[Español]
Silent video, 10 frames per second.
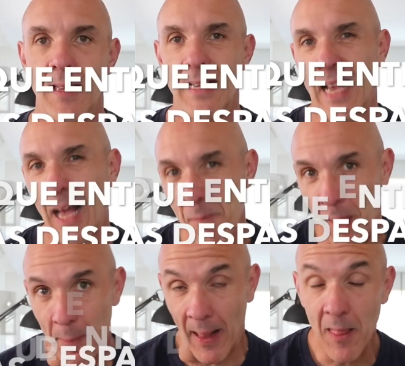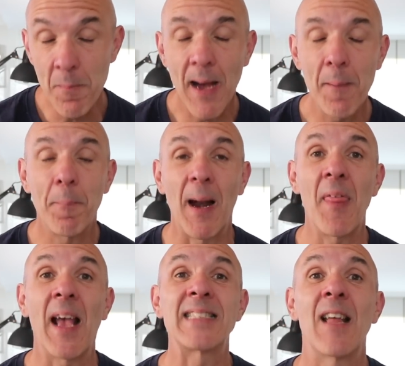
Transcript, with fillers: Y ese cambio de paradigma parece que está